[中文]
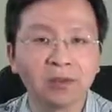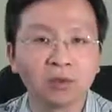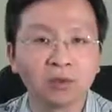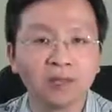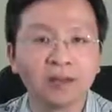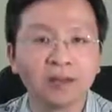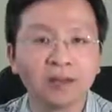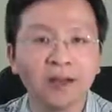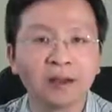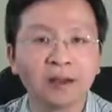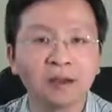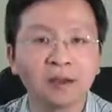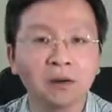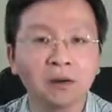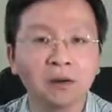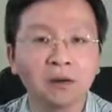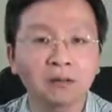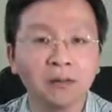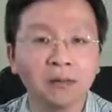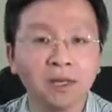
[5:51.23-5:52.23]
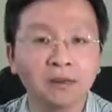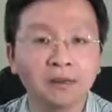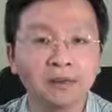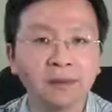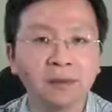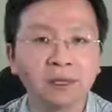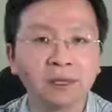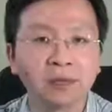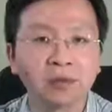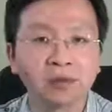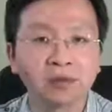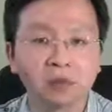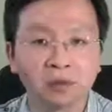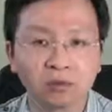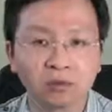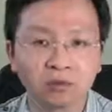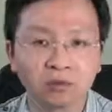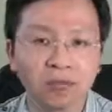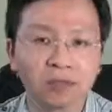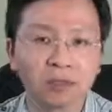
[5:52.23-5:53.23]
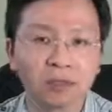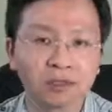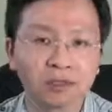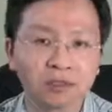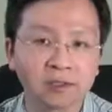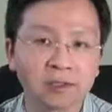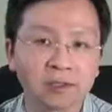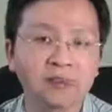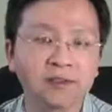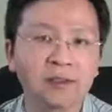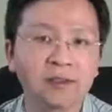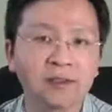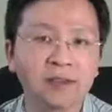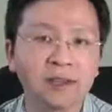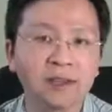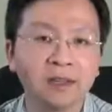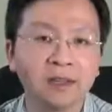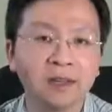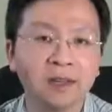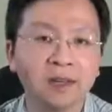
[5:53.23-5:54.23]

对抗欧美文明所主导的势力范围。